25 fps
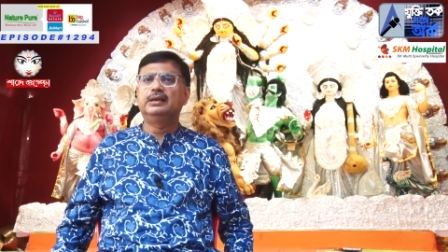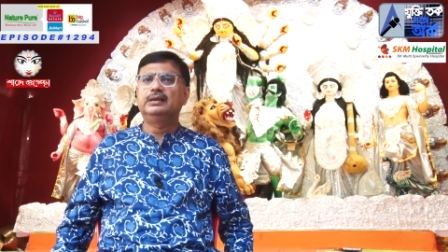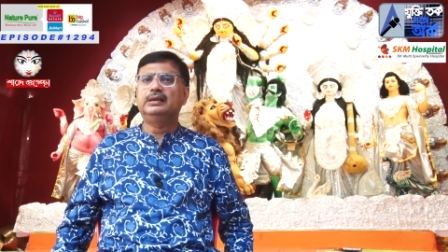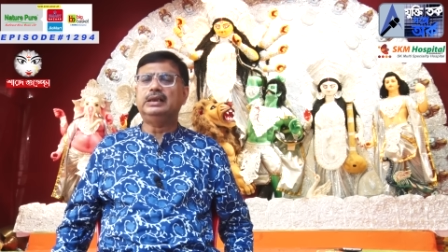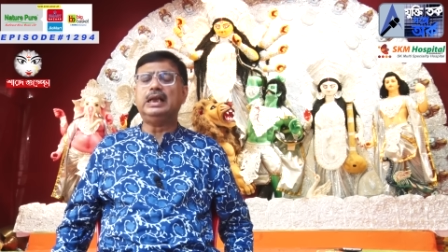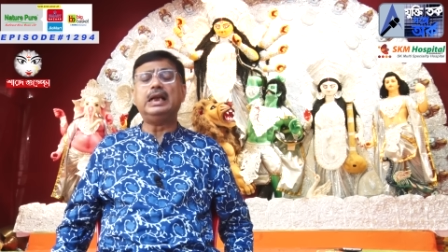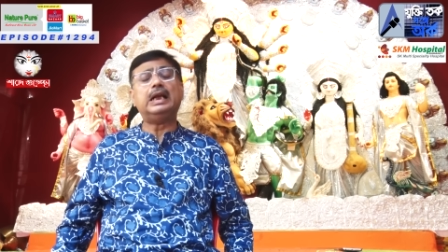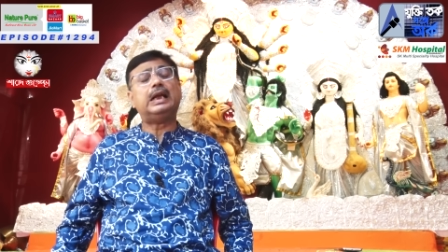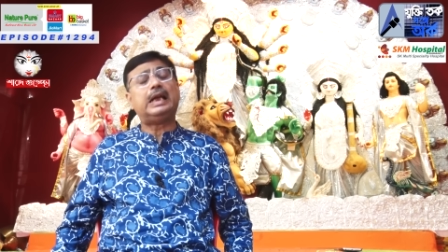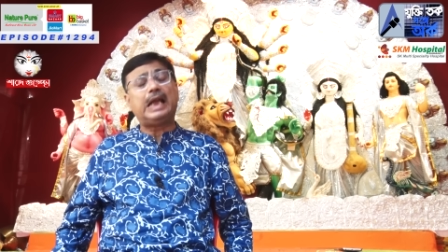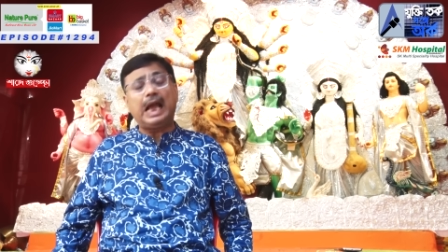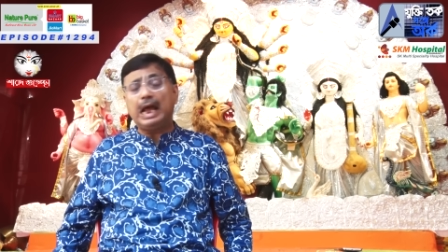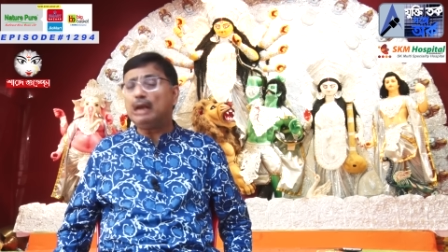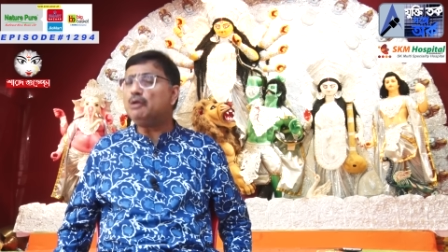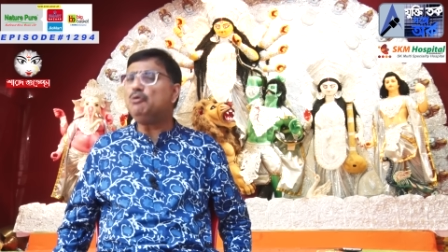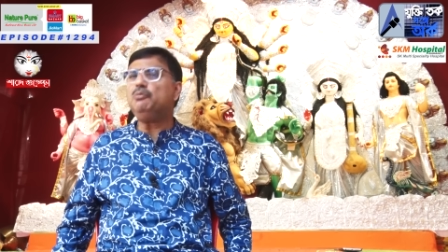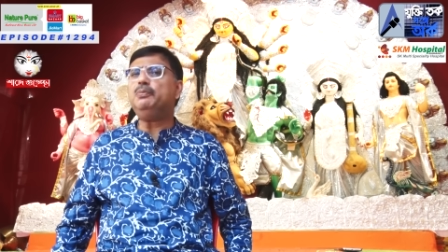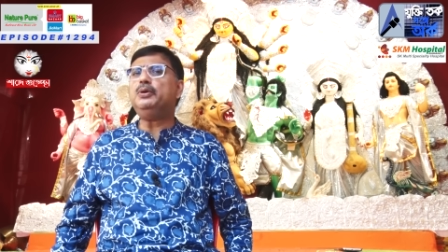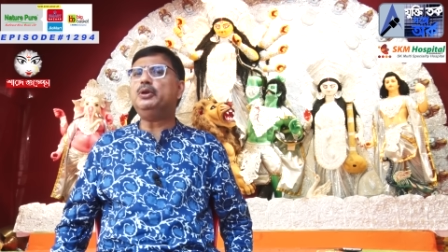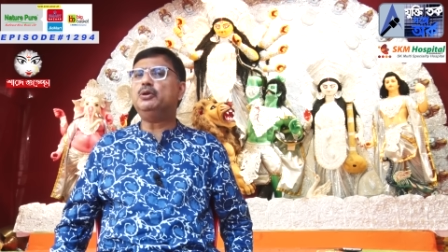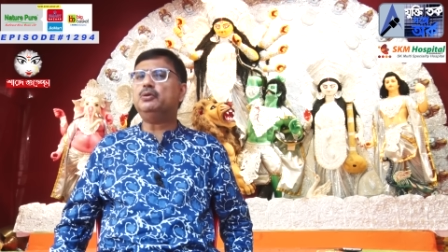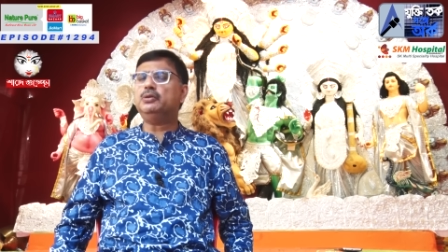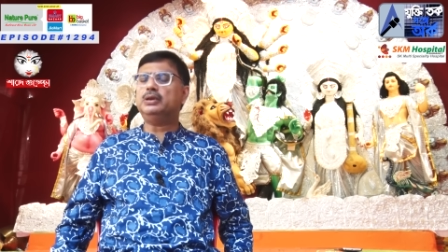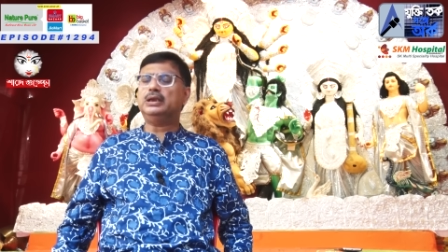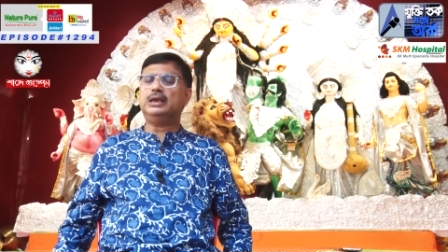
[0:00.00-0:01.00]
তারা কেন
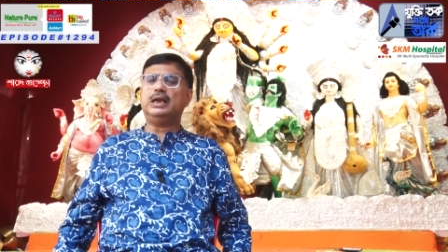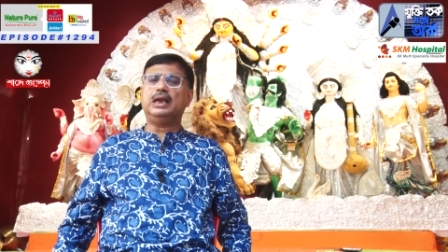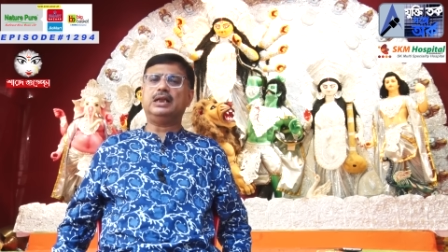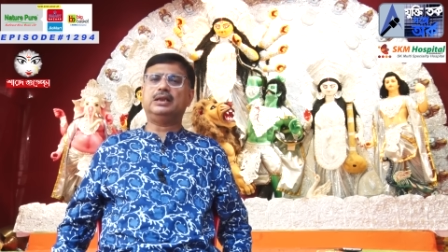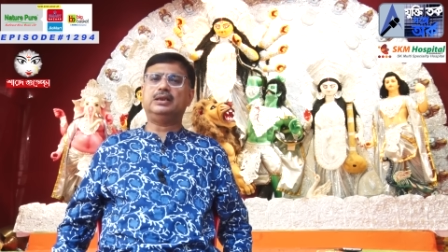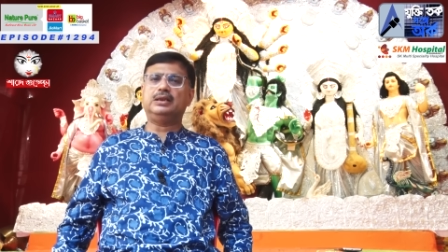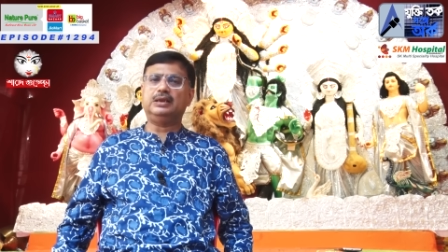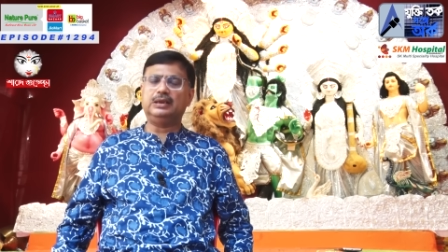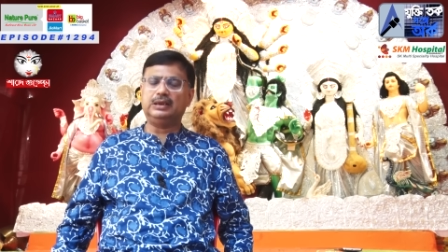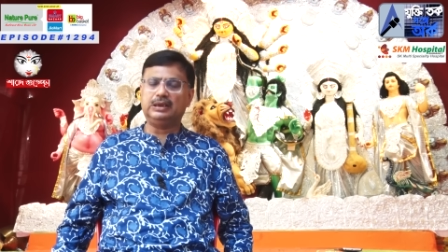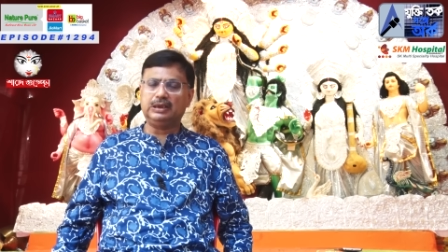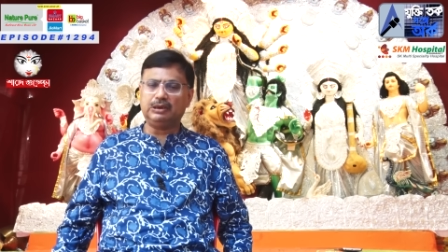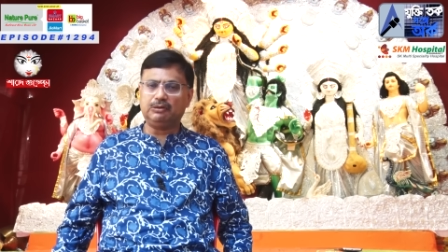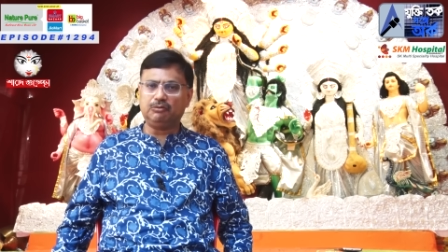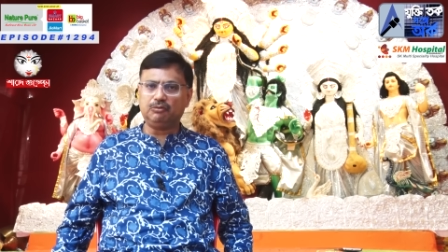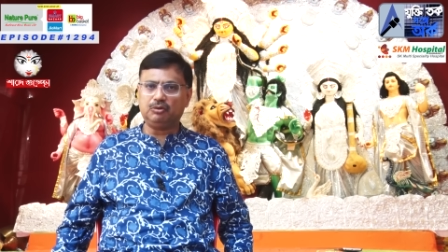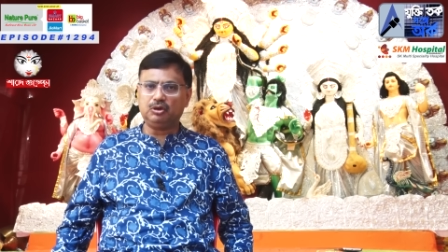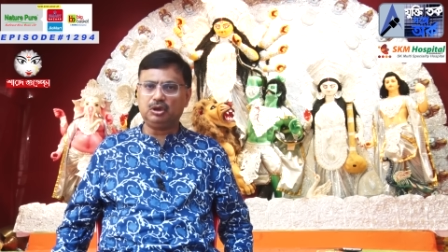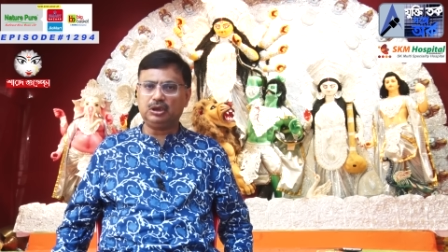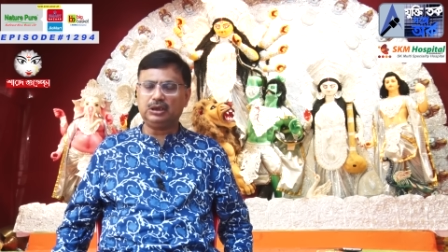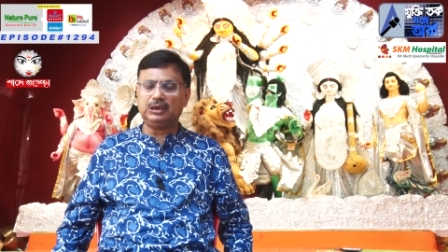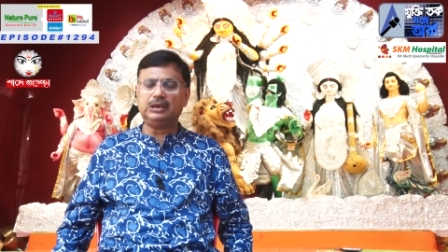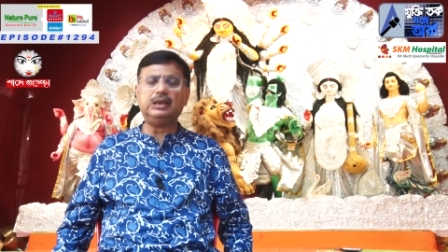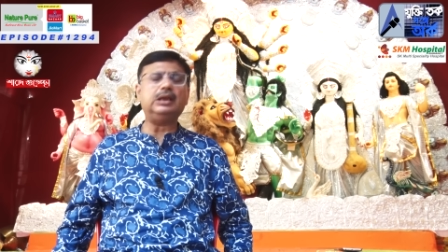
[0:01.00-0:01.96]
বিরোধী রাজনীতি করছে